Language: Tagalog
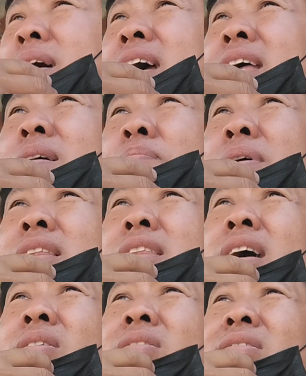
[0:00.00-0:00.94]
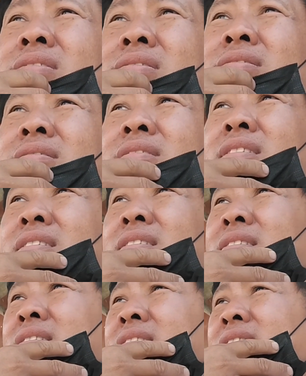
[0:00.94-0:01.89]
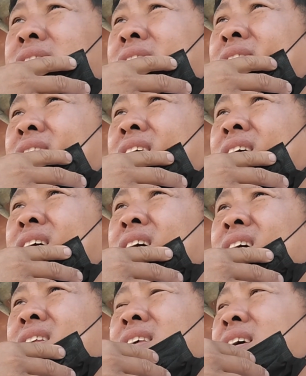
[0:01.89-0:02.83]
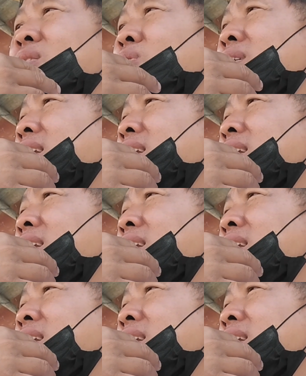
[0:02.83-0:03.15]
pahirapan daw uh, hindi ko